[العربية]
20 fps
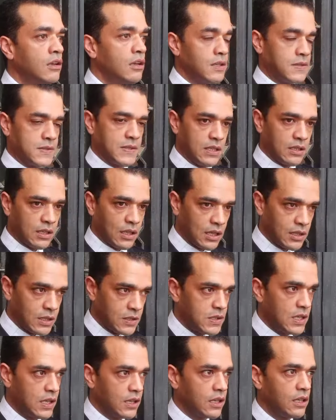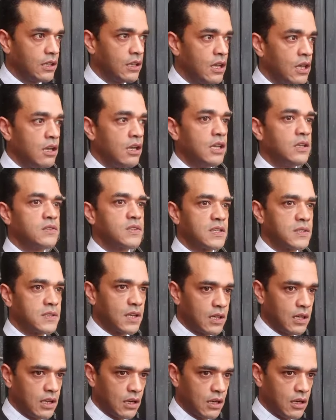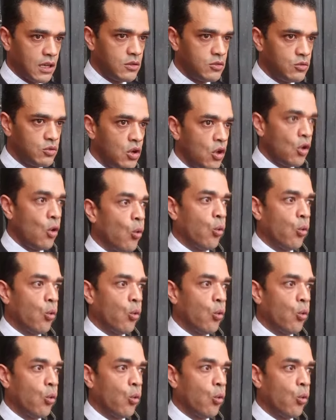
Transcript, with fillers: السيد قاضي التحقيق انتصر للقانون